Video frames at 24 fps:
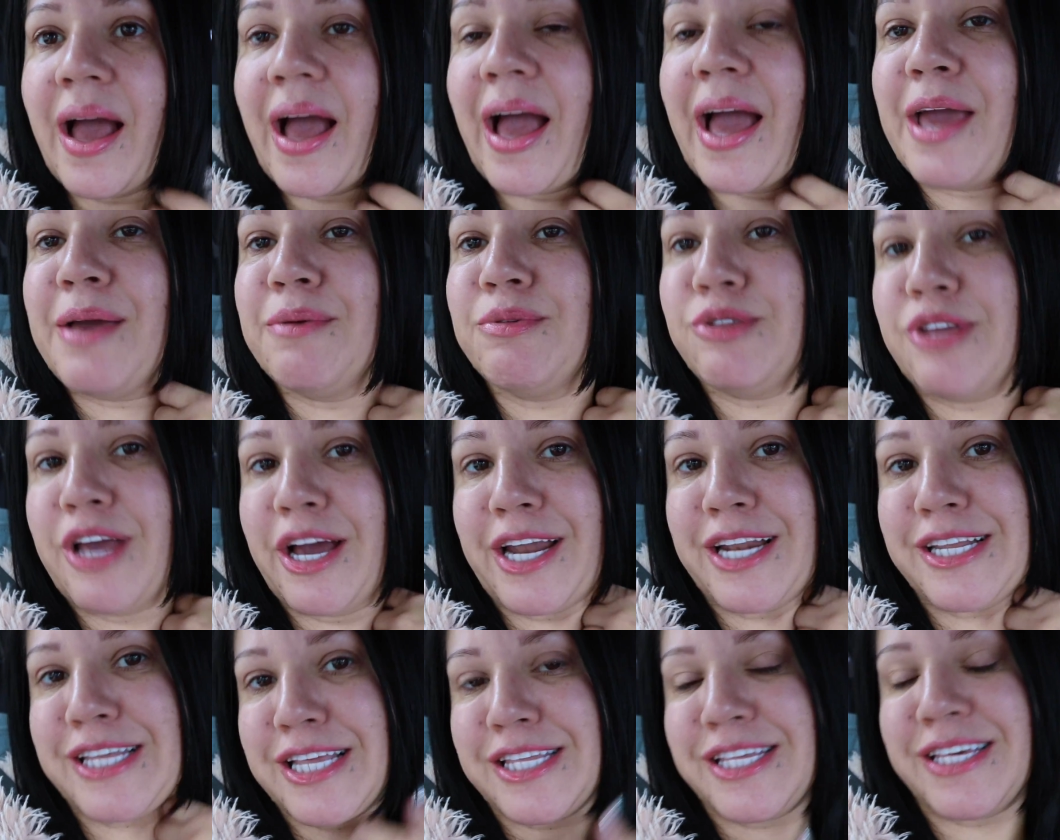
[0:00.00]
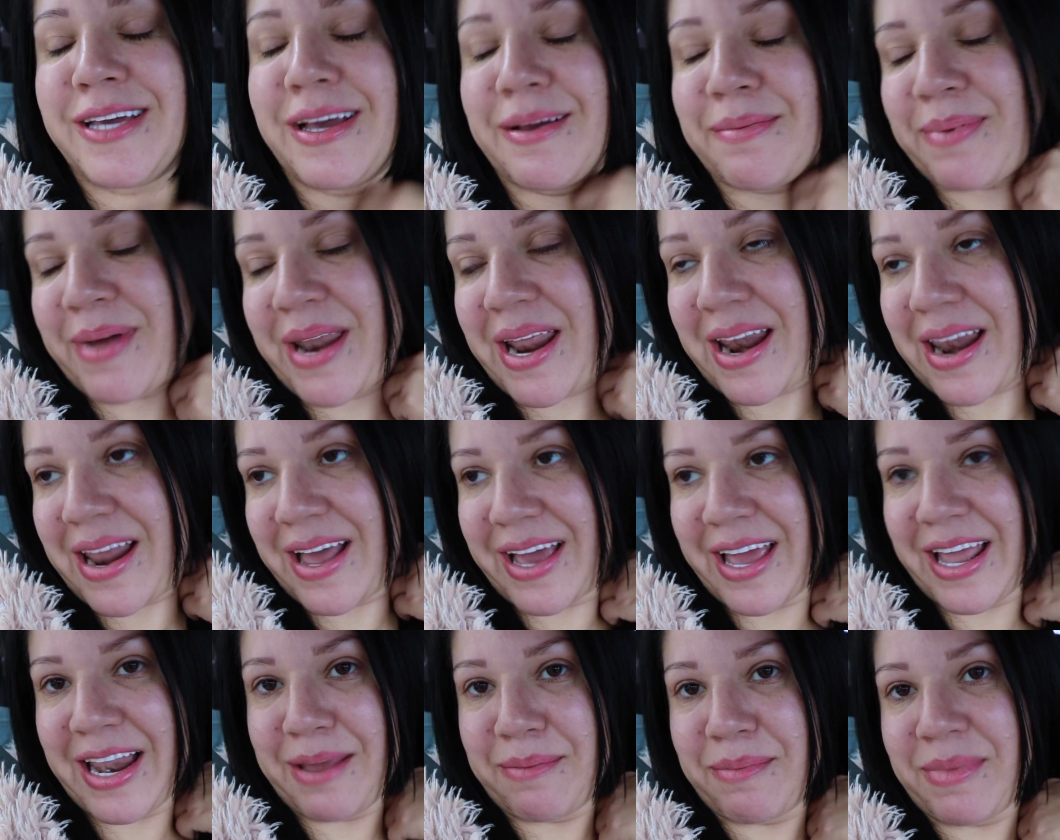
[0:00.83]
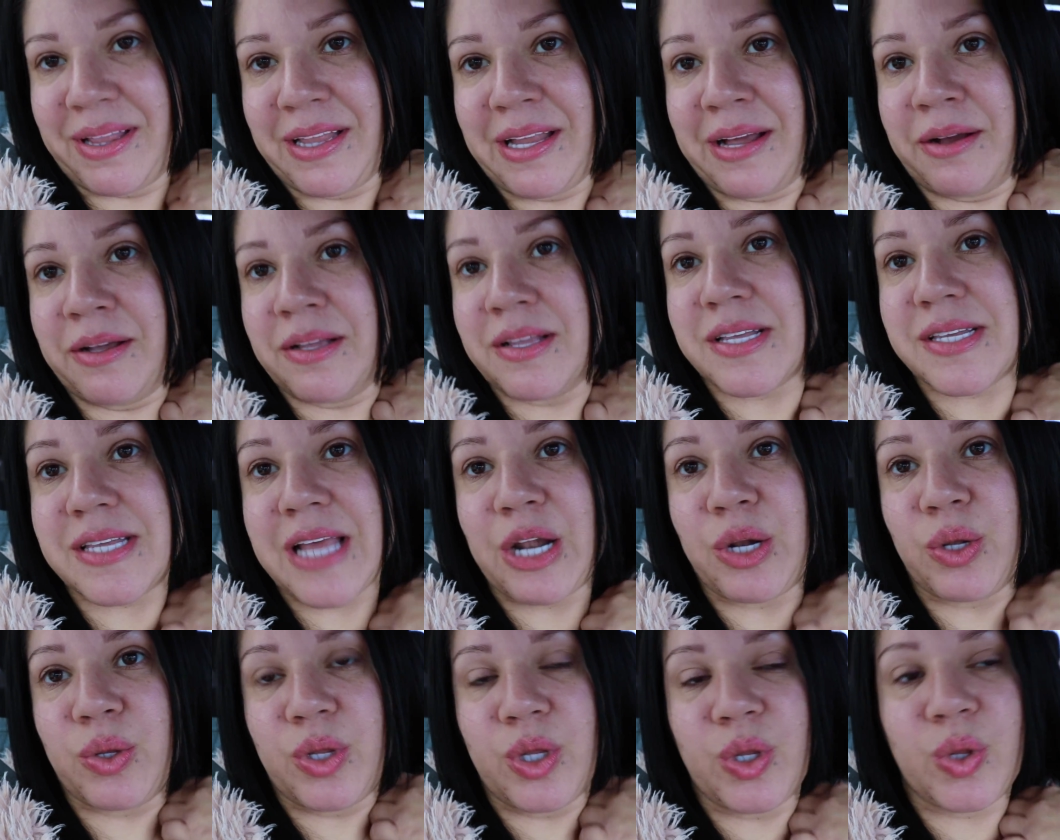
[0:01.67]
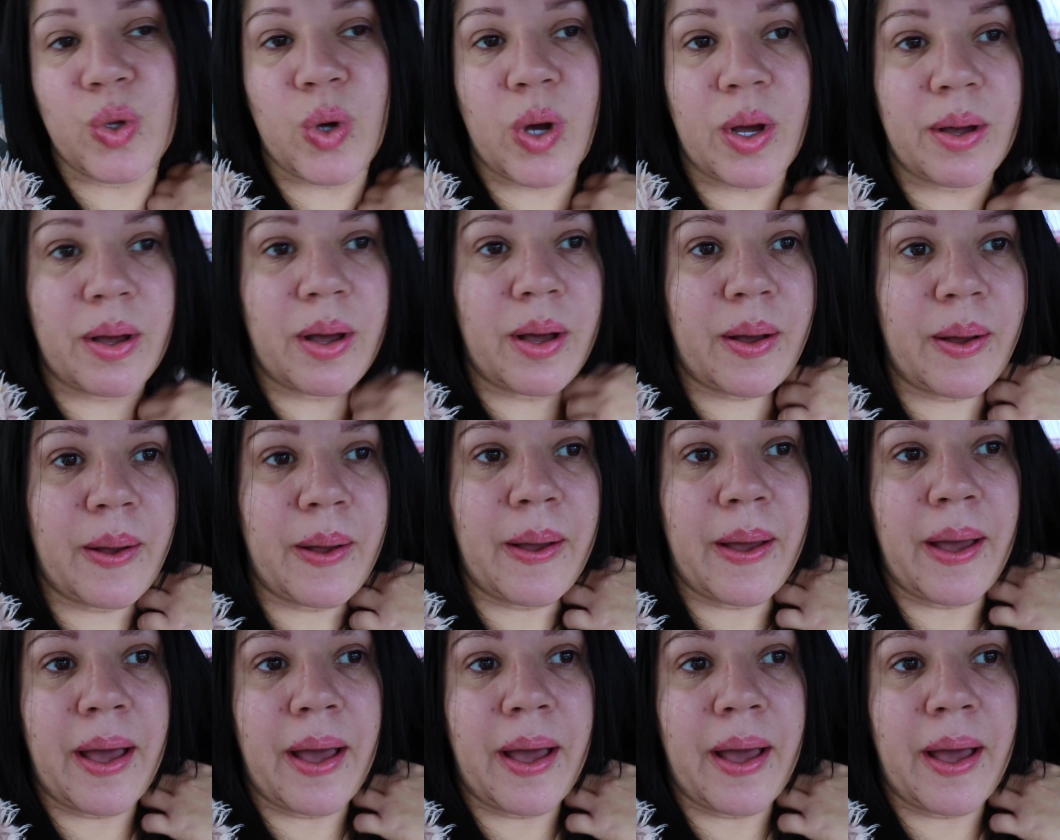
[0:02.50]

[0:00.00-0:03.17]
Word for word: Ay, muchas gracias chicas para las que le mandan saludito a,